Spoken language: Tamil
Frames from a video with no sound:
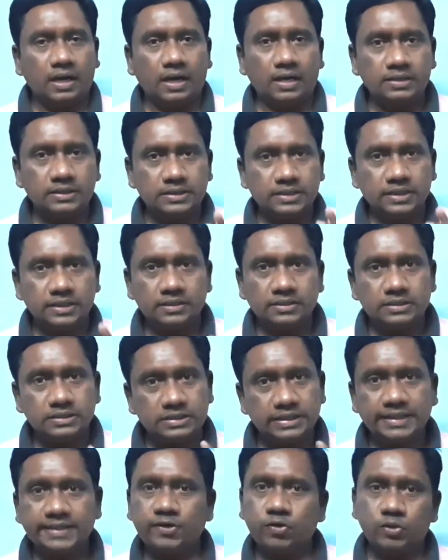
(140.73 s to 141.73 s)
அந்த
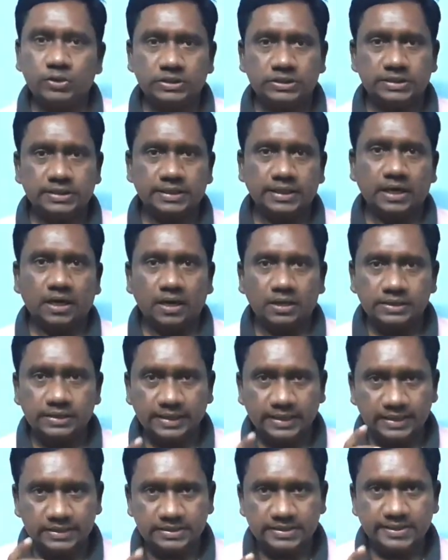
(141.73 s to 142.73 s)
சீக்வன்சி
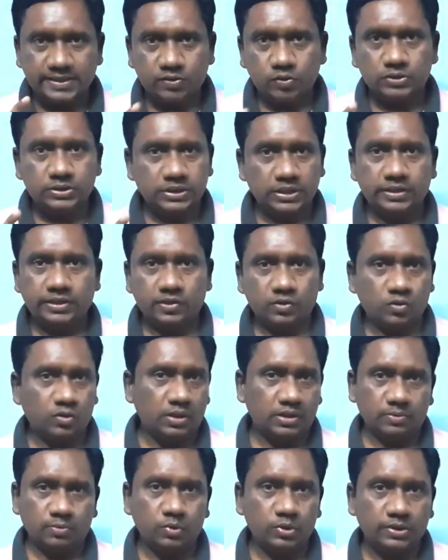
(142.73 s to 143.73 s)
அதே சீக்வன்ஸில் இருக்கணும்
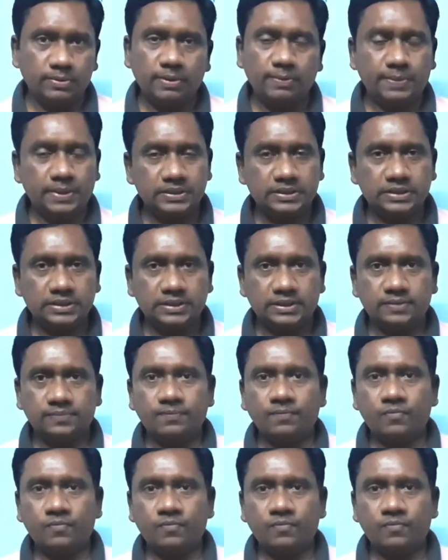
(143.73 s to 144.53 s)
அது முக்கியமாக பார்த்துங்க